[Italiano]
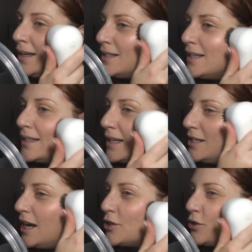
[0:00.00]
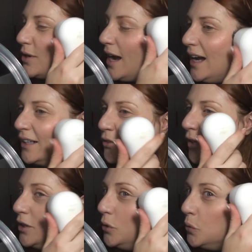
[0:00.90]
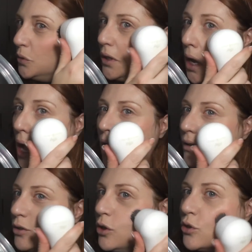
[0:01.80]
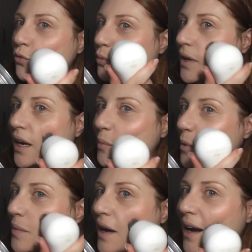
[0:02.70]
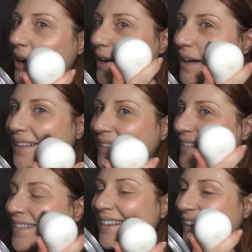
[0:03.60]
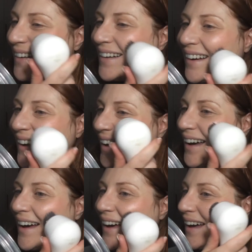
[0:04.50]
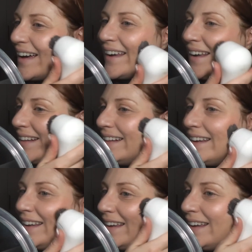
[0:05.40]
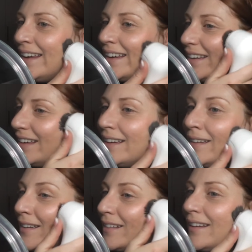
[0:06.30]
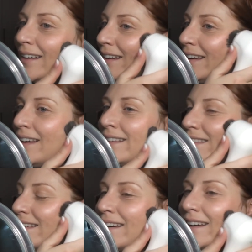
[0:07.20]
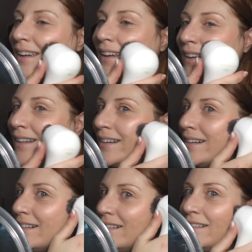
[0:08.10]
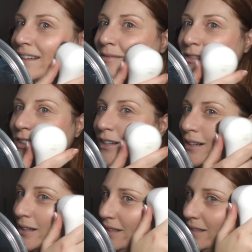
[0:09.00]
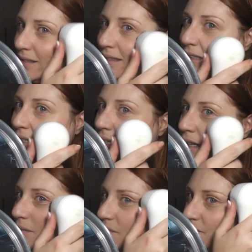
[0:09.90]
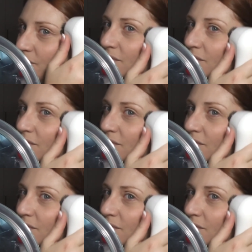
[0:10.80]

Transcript: si sta già asciugando, aiuto! Non lo sfumeremo mai! Heidi, ti sorridono i monti.